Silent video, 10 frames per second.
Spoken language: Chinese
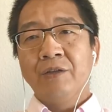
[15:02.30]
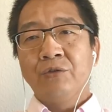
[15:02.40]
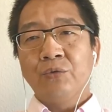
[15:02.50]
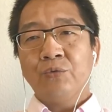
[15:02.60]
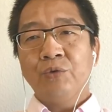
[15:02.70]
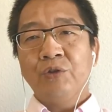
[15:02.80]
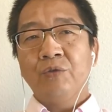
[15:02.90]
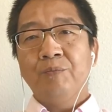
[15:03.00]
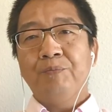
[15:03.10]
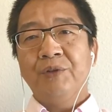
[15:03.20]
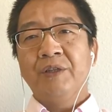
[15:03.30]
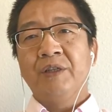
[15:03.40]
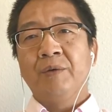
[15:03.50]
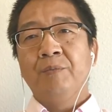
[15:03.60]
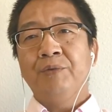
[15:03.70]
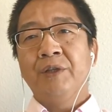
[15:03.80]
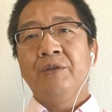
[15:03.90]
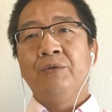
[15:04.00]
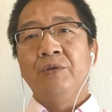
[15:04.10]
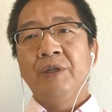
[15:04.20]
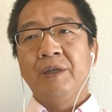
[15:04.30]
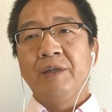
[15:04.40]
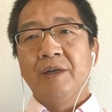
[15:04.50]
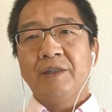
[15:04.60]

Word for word: 最最终不不能容忍，